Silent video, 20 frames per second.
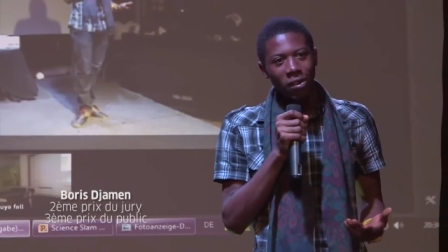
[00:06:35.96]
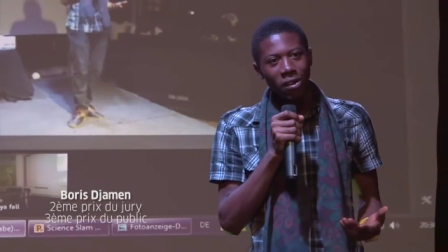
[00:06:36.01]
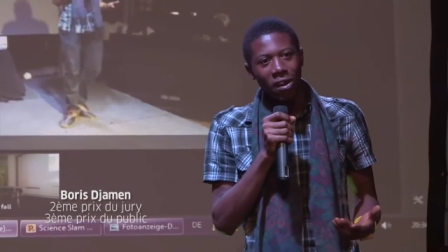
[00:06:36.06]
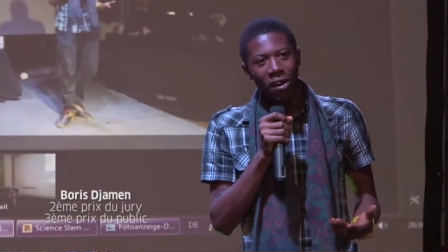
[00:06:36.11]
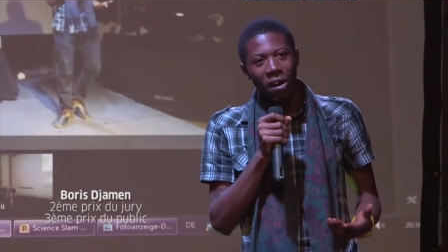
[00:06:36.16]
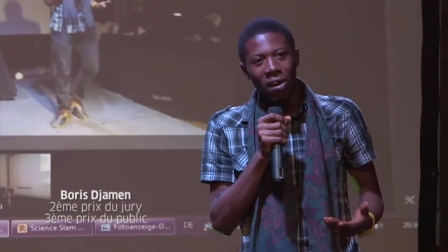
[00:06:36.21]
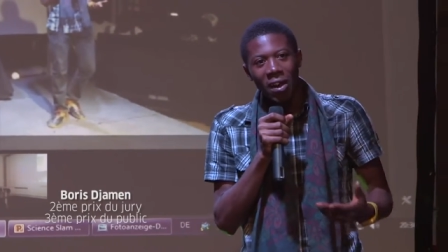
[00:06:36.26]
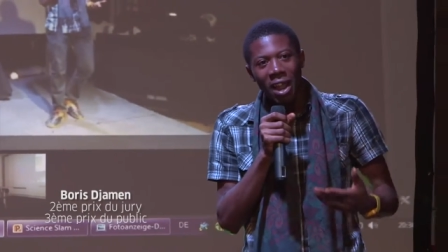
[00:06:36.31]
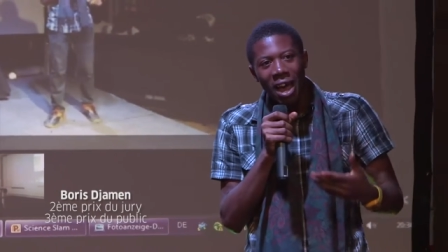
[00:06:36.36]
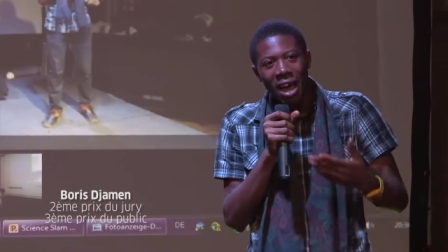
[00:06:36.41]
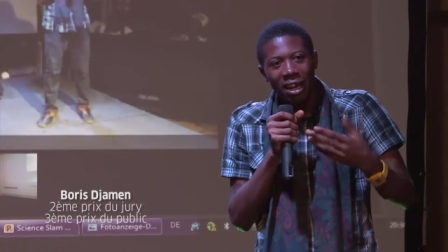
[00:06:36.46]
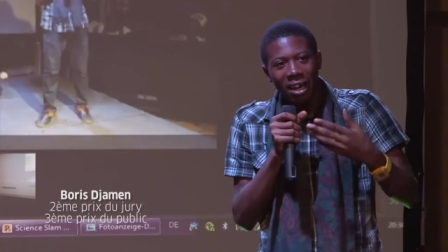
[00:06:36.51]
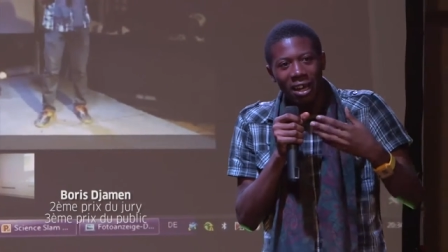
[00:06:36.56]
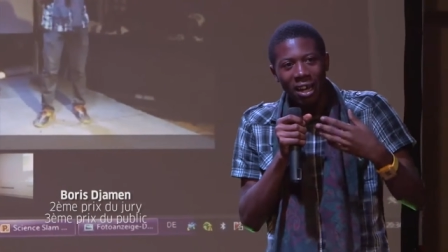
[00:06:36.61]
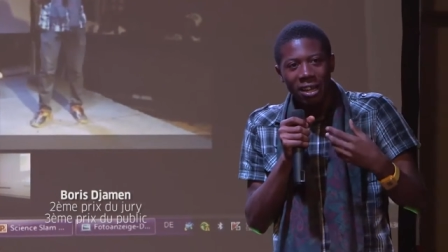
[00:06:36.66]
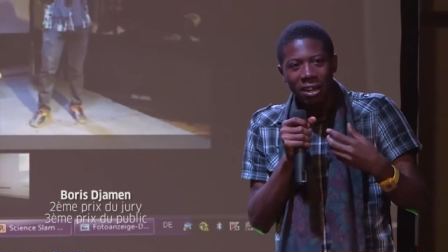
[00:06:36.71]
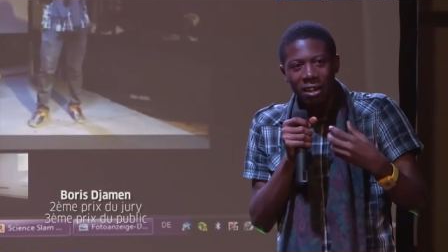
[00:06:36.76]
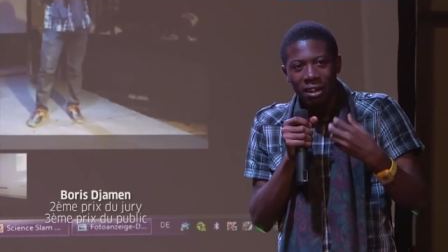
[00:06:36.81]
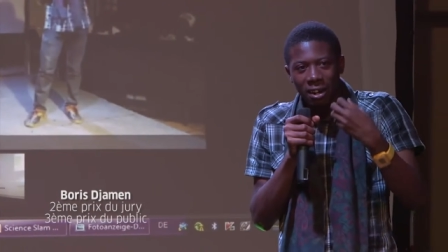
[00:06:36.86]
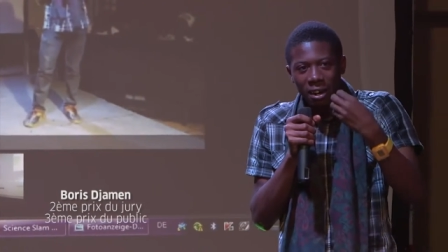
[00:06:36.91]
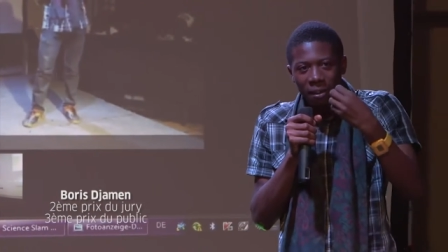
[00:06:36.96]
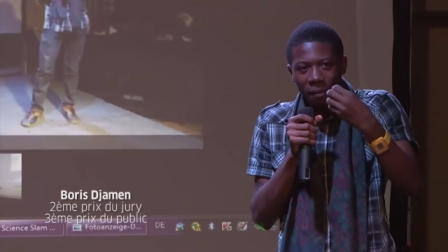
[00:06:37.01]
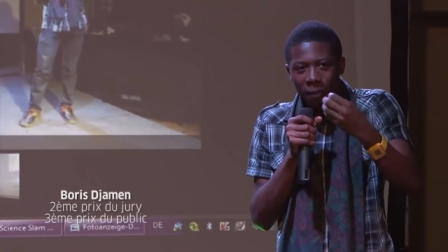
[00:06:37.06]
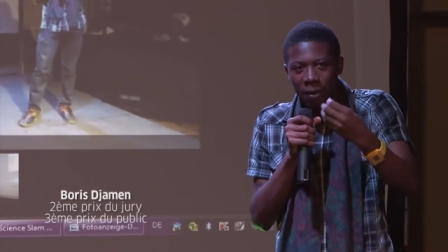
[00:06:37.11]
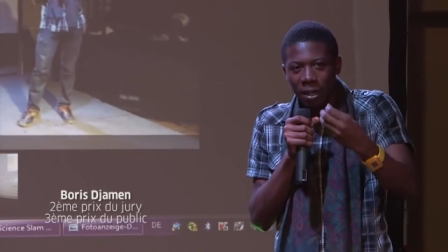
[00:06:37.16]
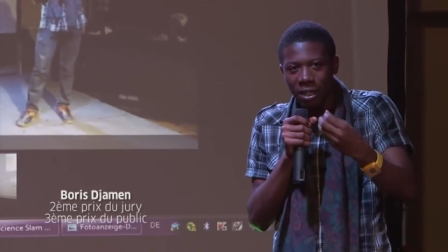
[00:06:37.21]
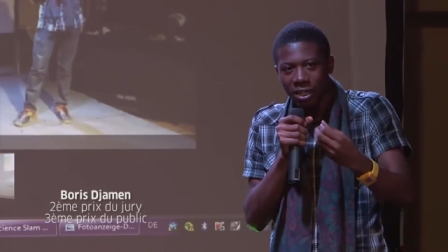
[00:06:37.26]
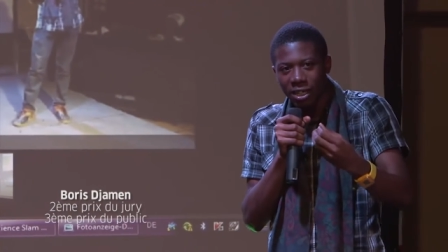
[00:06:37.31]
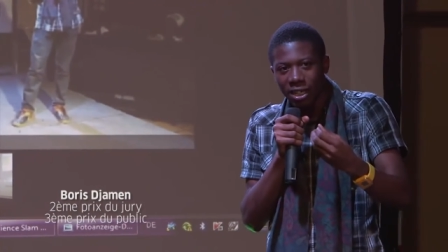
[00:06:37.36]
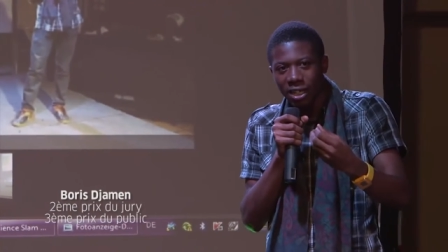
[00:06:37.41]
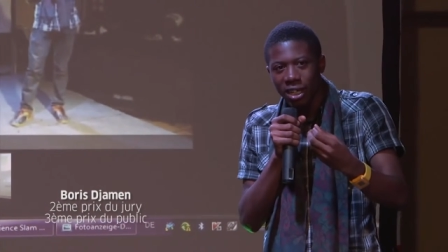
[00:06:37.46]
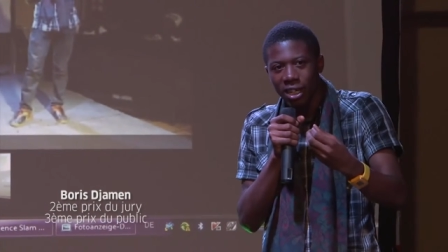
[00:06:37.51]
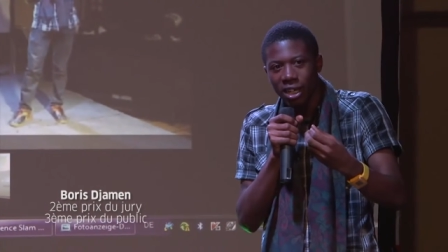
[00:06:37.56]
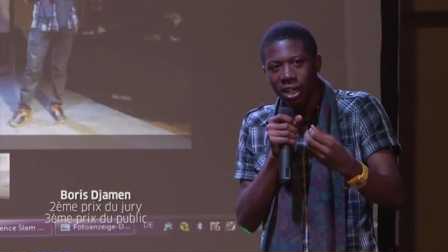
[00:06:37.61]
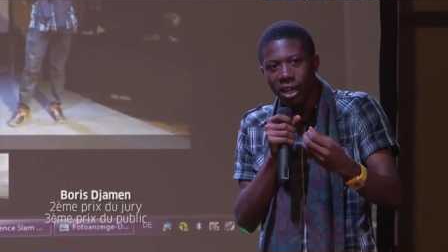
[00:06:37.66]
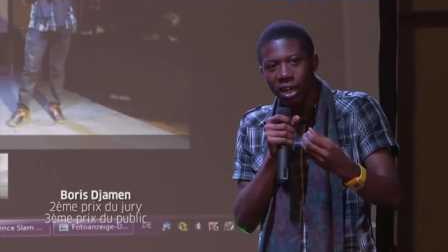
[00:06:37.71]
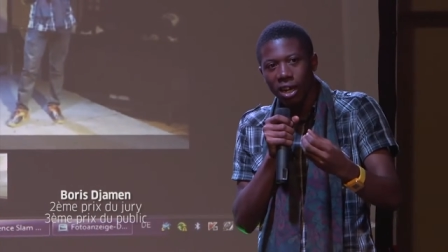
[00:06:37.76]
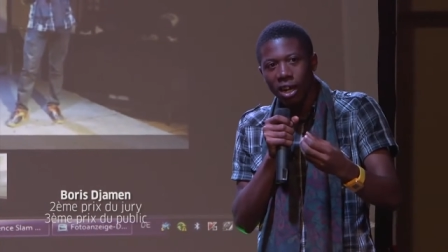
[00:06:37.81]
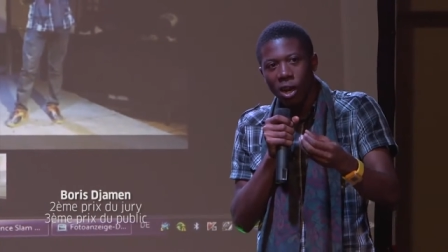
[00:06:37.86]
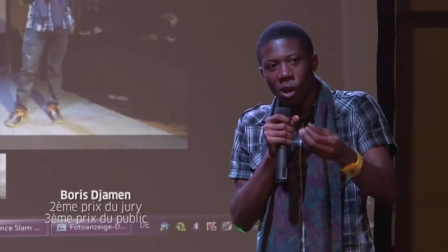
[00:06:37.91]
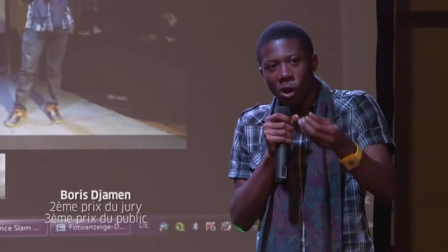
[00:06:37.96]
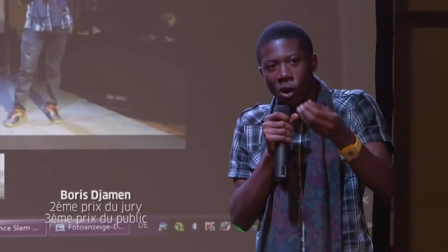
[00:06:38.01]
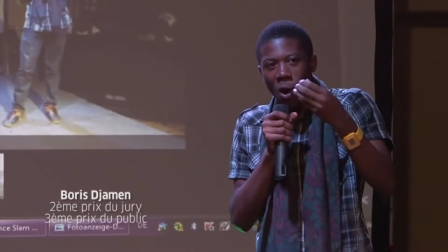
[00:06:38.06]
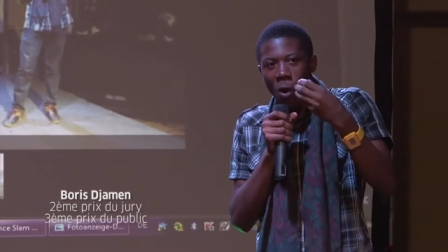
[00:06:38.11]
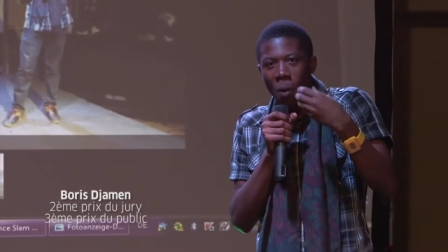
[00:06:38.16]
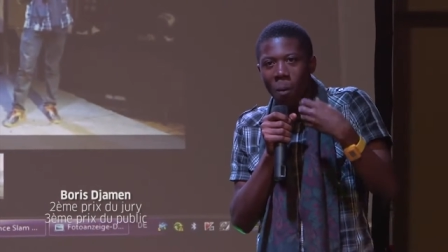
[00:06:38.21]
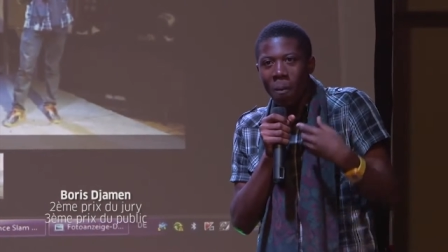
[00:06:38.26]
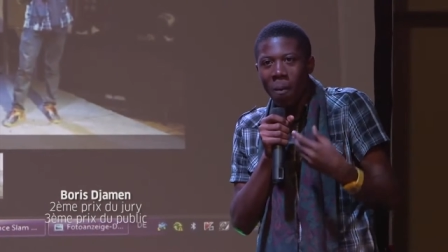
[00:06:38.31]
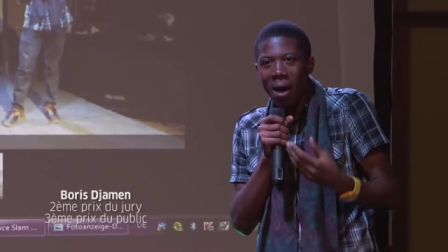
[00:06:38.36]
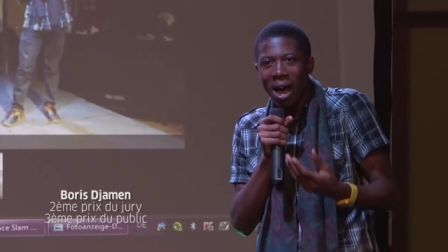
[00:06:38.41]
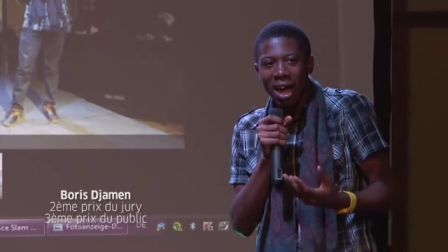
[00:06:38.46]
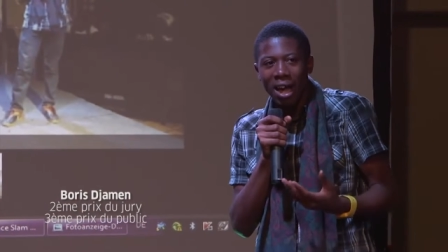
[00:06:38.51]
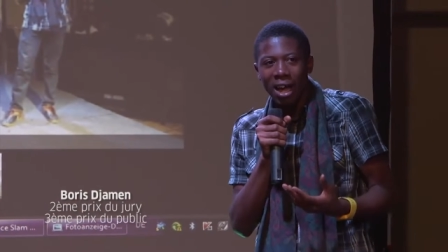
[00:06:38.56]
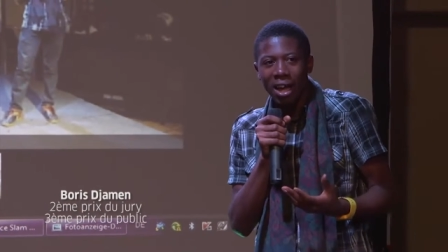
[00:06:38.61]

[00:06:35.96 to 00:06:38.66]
on est en train de réfléchir comment